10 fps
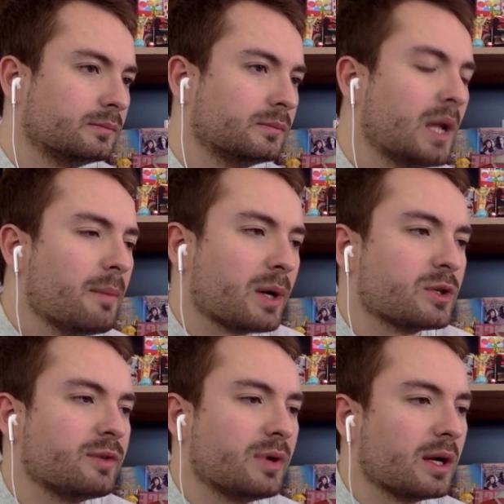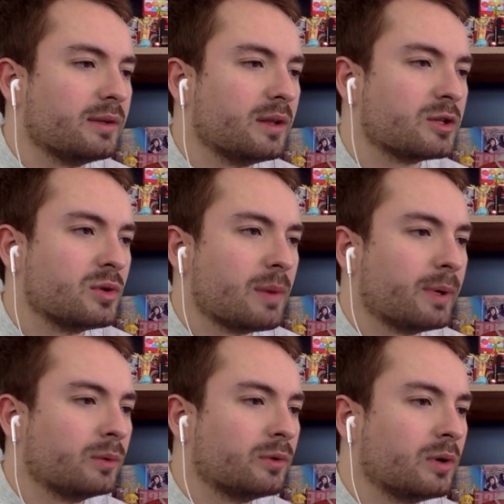Par contre j'ai vu la Reine des Neiges 2 il y a pas
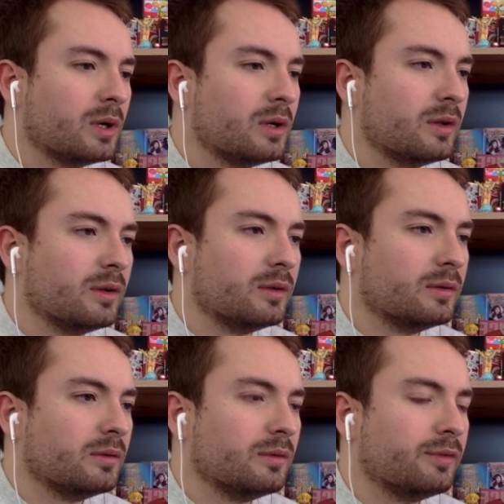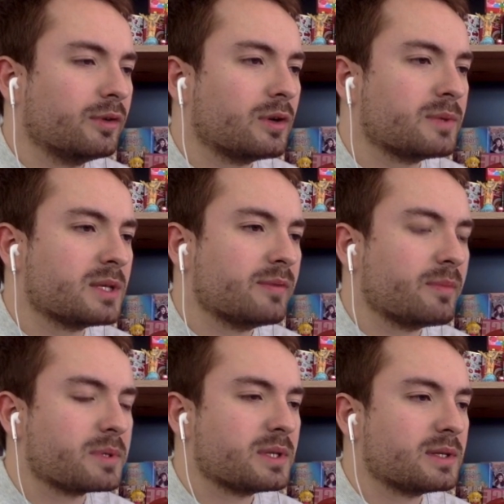longtemps et les feuilles comme ça, ça me fait
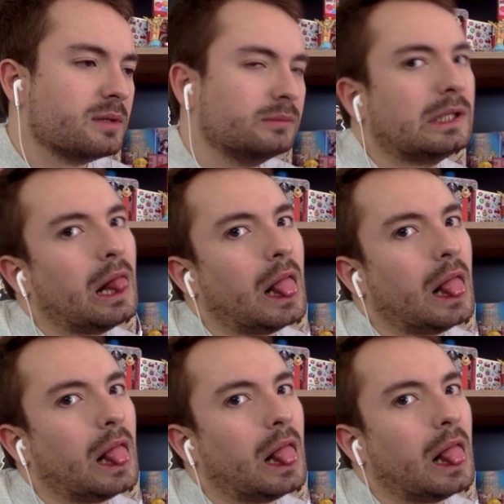penser à ça. Ah.